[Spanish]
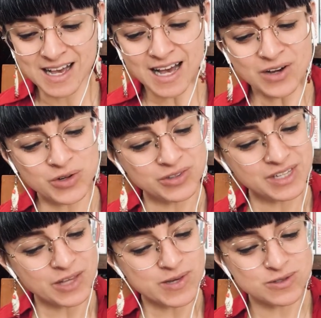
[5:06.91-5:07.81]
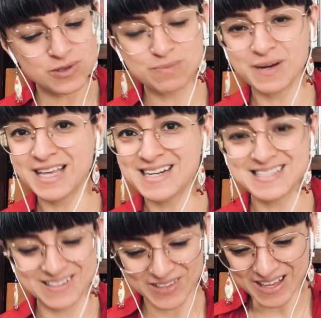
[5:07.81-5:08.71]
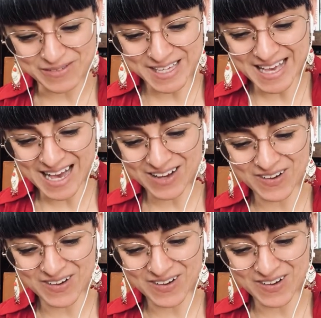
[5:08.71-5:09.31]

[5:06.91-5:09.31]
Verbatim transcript: han contado a sus padres todavía